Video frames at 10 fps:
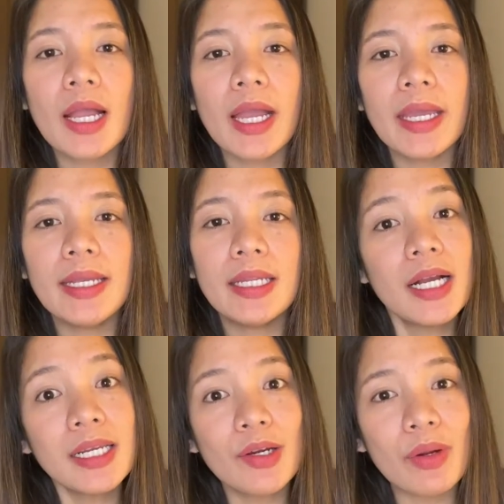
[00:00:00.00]
kay
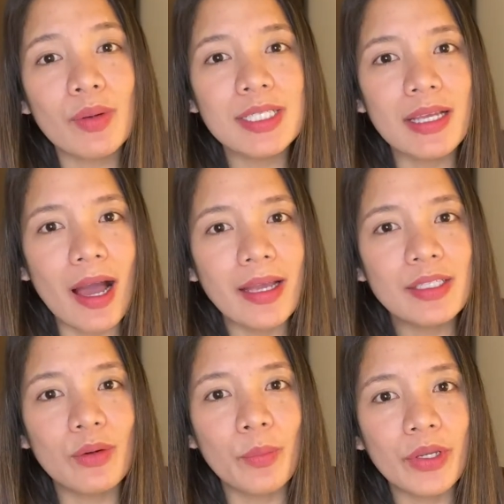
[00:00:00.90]
daghang nag-request
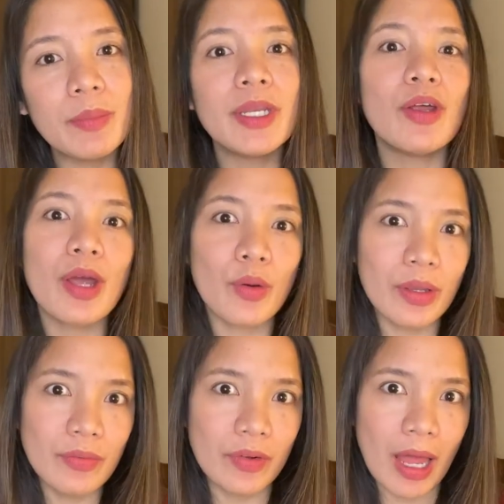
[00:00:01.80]
guys kung pwede ba daw nako
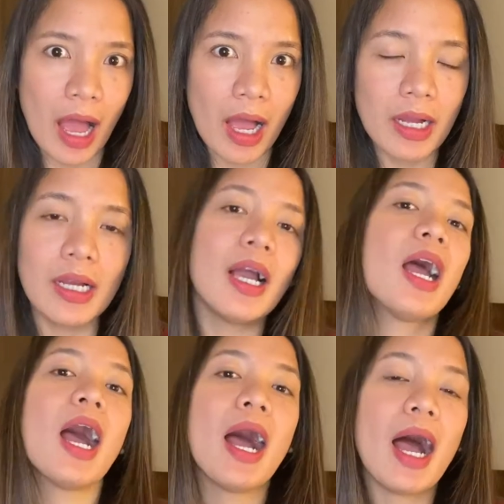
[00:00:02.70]
i-vlog
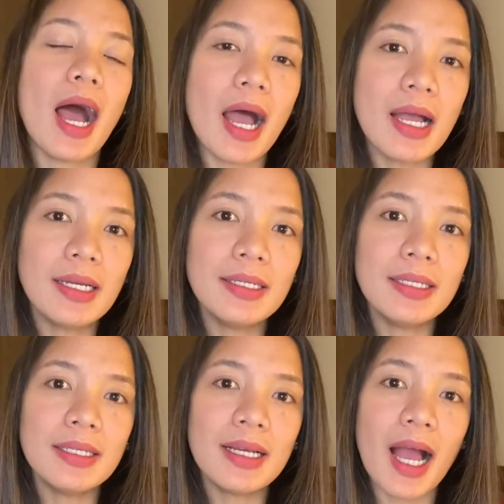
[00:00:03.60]

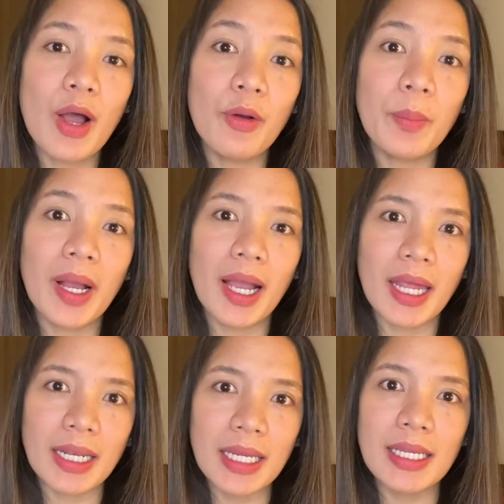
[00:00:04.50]
ang ahong
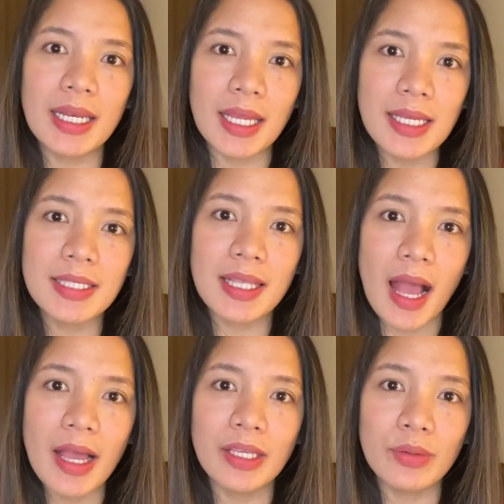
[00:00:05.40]
pangari diri
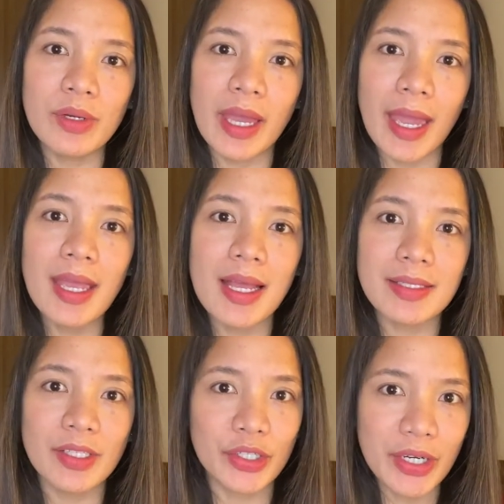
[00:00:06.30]
sa UK
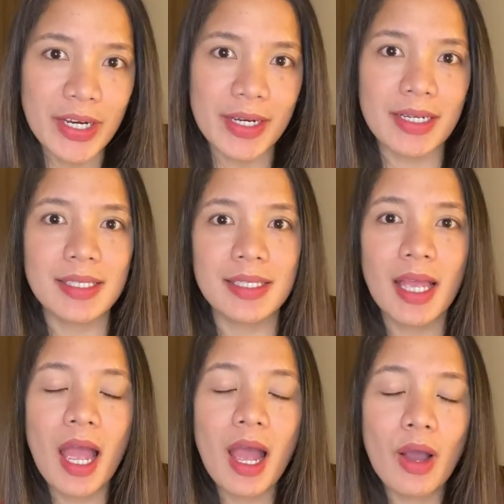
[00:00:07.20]
as a nurse
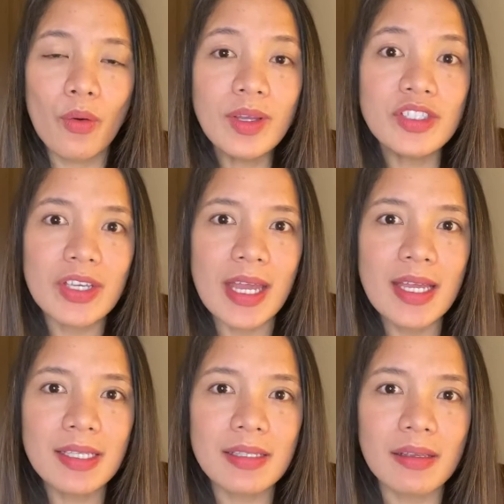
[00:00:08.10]
which
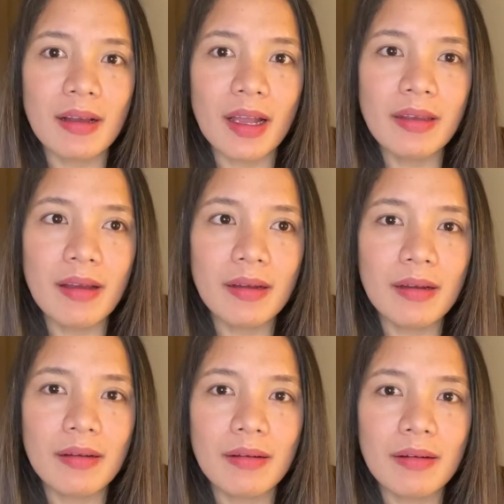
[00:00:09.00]
is
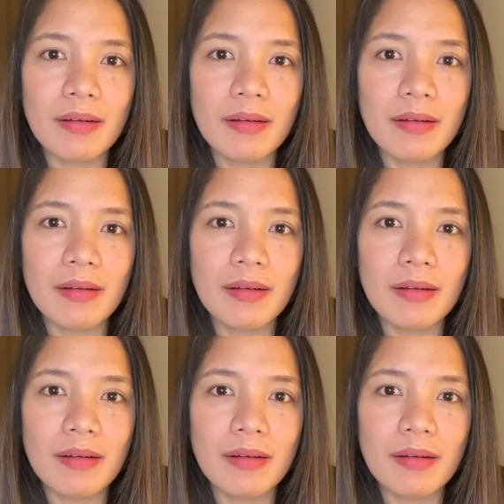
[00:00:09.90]
kanang